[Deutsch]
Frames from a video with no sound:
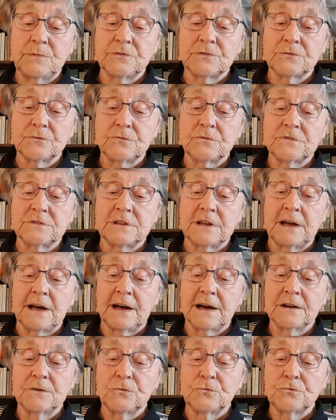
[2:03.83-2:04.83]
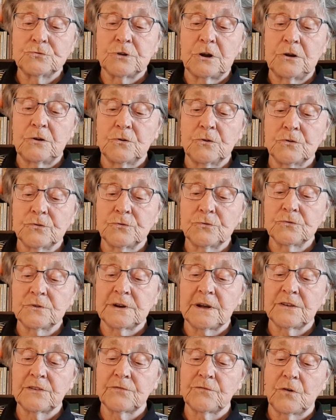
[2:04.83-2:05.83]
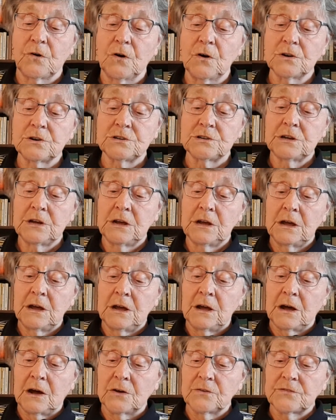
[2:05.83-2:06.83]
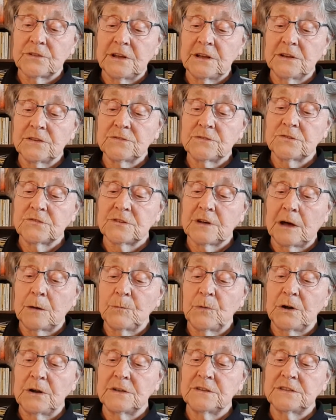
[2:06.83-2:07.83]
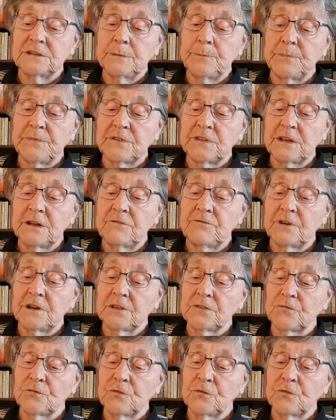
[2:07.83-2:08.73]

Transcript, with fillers: es uns die Herrenhuter Losung das Wort aus 1. Samuel 17, Vers